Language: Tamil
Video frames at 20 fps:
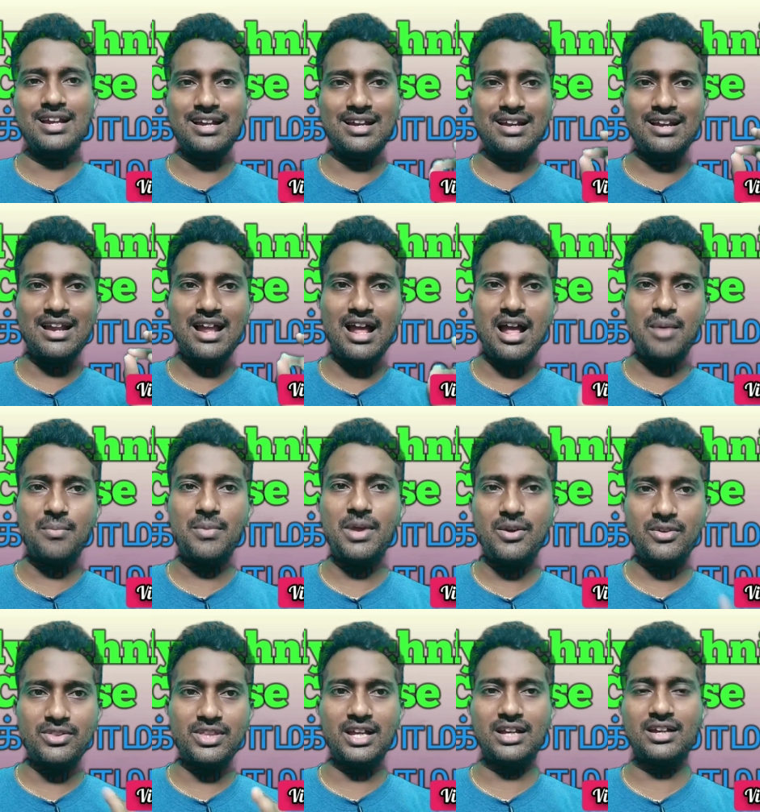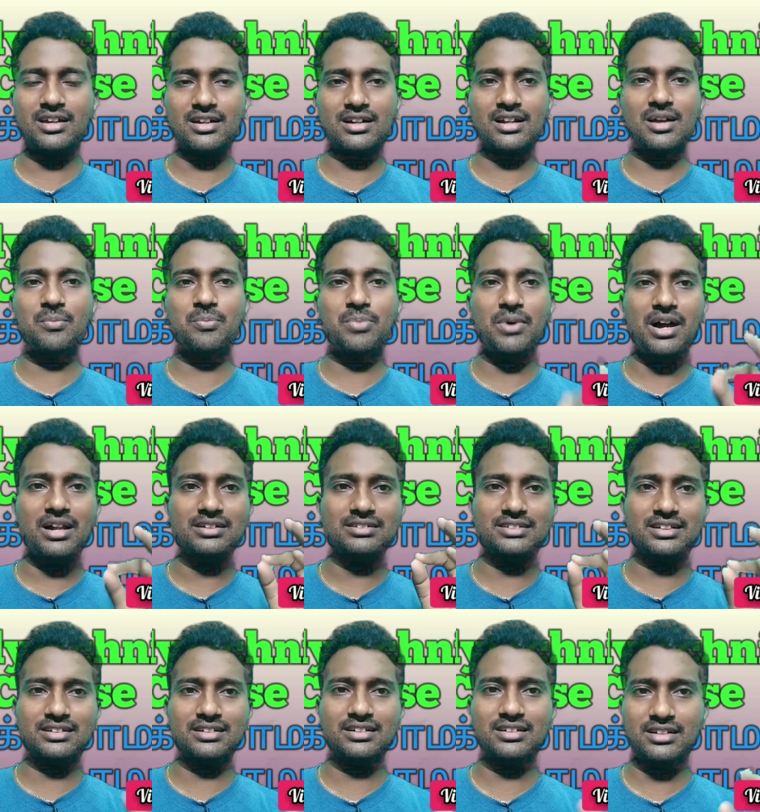எல்லாமே வந்து எங்கே இருக்குன்னா
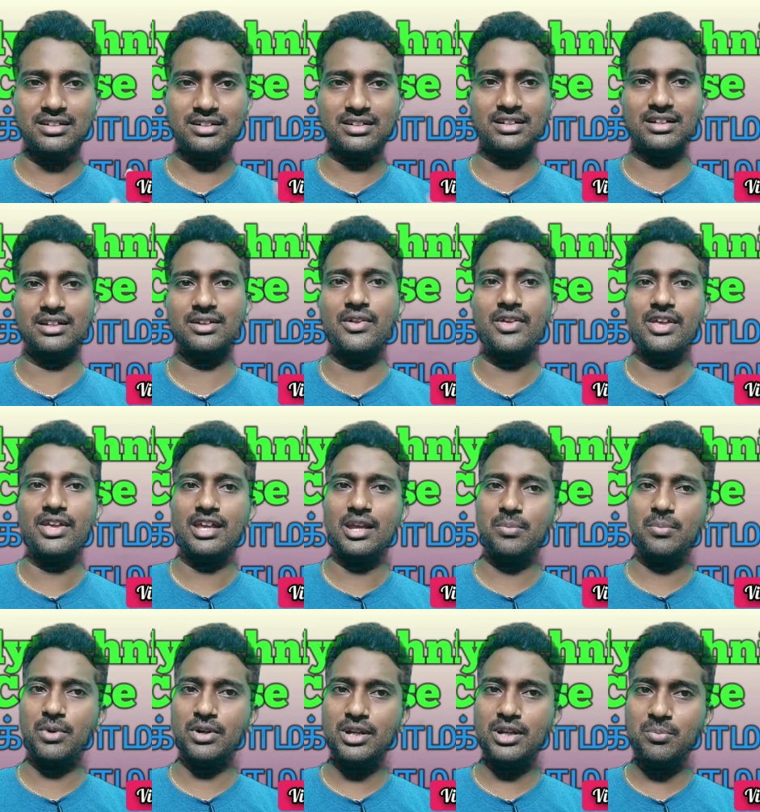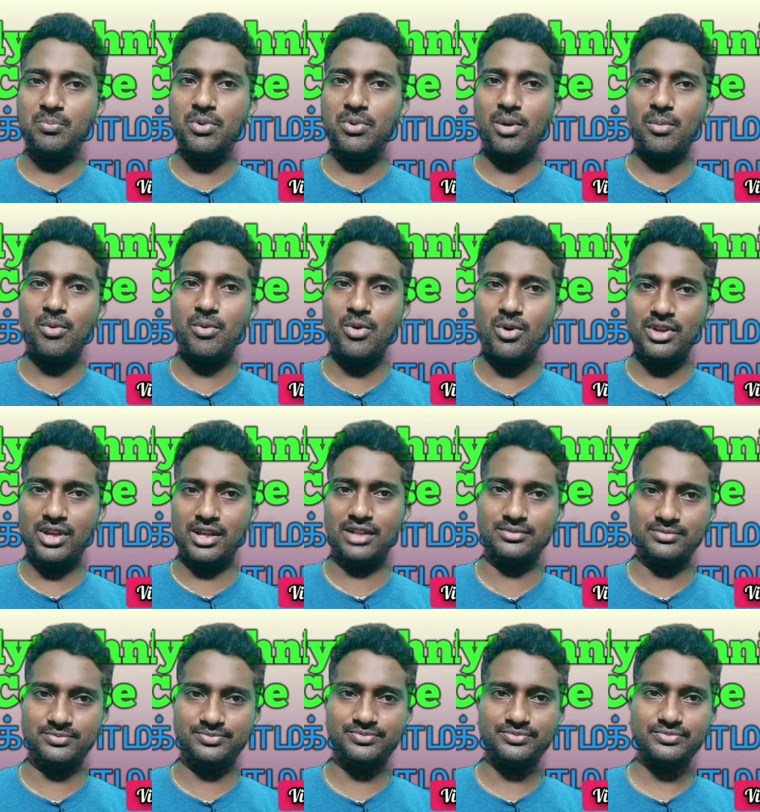பாலிடெக்னிக்கில் இருக்குது இப்போ டிப்ளமோ
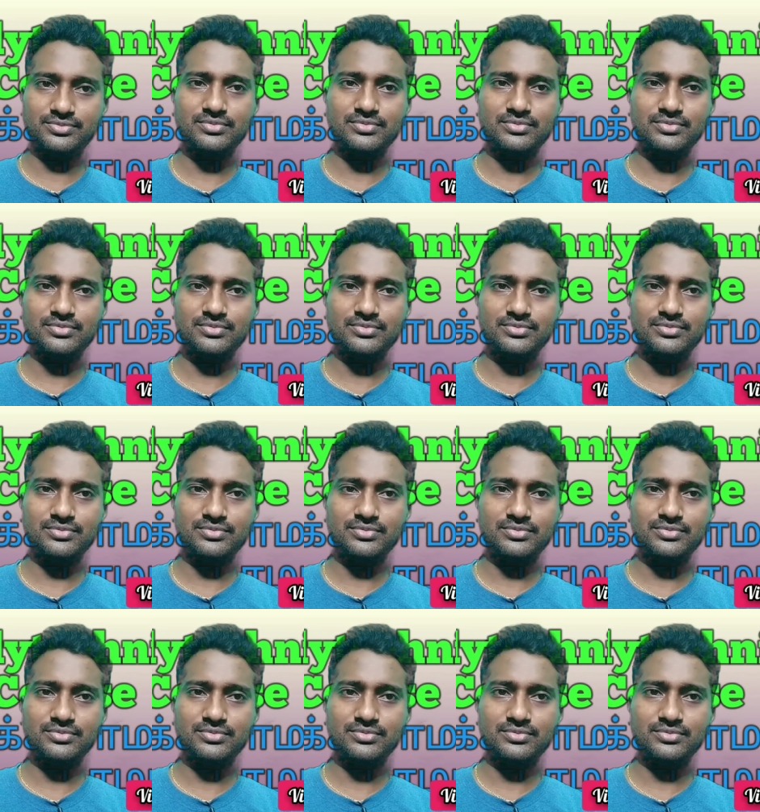இன்